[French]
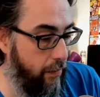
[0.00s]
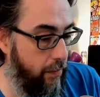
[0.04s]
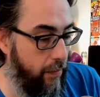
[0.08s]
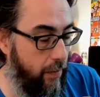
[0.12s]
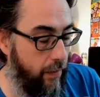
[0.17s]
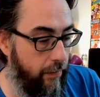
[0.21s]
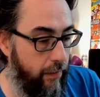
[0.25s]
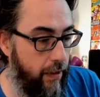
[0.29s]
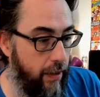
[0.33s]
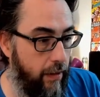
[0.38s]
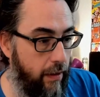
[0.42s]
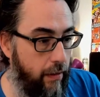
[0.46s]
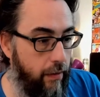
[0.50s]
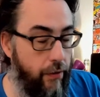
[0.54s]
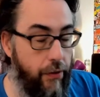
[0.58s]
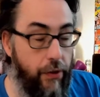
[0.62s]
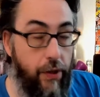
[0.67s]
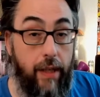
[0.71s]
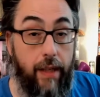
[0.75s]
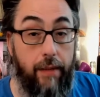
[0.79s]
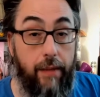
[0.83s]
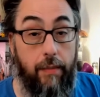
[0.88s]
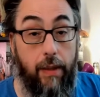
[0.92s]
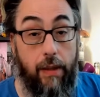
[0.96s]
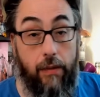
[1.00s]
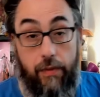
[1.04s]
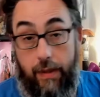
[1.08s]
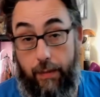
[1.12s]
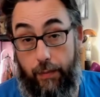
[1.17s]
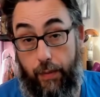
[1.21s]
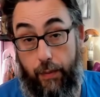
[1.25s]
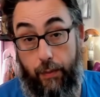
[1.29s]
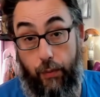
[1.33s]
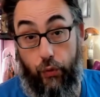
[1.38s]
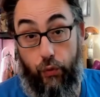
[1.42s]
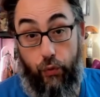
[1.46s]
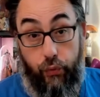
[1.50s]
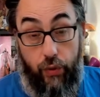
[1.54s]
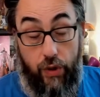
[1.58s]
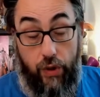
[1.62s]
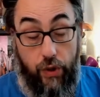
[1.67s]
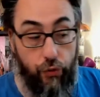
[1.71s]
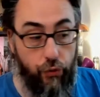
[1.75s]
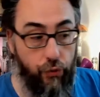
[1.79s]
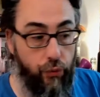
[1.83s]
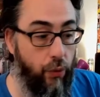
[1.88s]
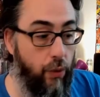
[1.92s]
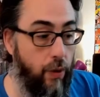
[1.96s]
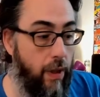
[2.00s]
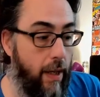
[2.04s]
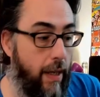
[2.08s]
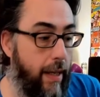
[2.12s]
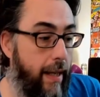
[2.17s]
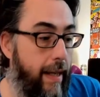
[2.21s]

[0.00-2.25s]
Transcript: autant vous dire que j'y allais bah, tout simplement tous les jours,